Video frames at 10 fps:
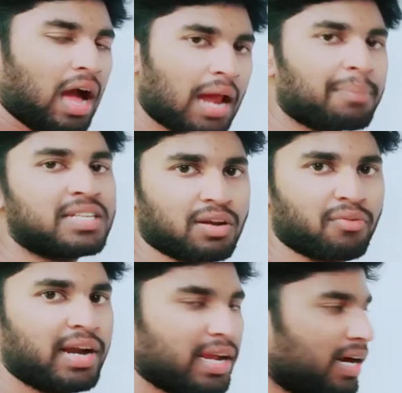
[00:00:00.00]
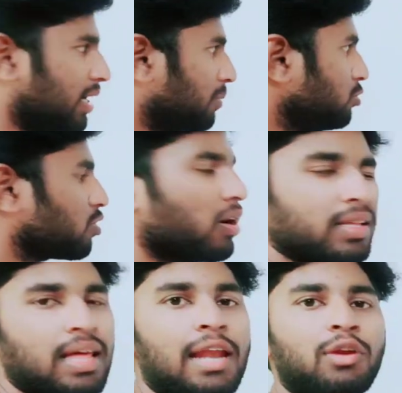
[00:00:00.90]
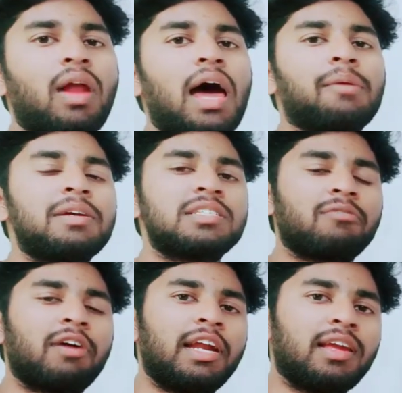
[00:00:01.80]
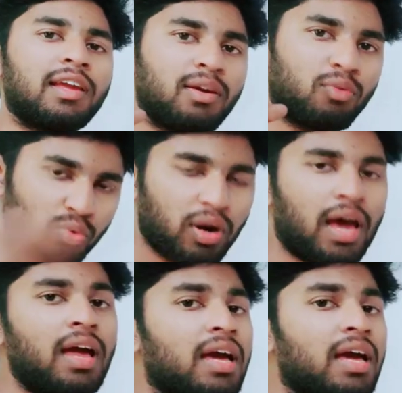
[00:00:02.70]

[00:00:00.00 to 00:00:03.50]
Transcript: ఆర్మేచర్ వైండింగ్ అంటాము సో కాబట్టి దాన్ని కూడా ఆర్మేచర్ వైండింగ్ కూడా